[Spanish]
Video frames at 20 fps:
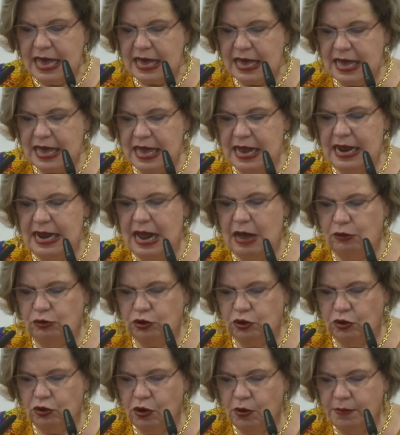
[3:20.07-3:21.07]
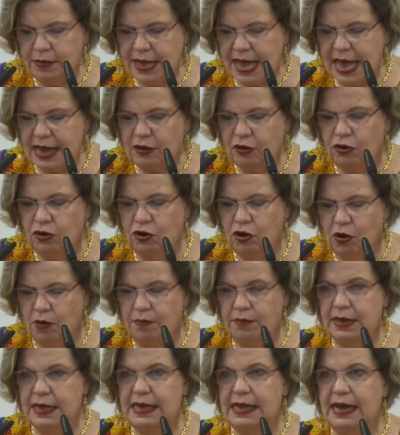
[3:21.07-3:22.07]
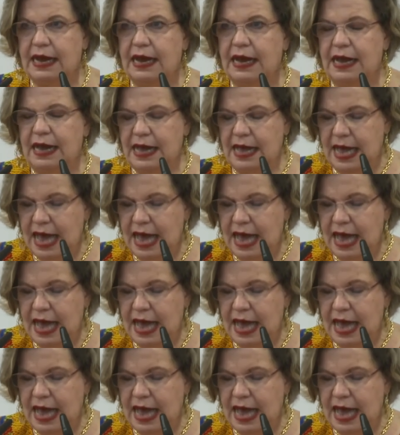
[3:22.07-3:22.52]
y la autonomía económica,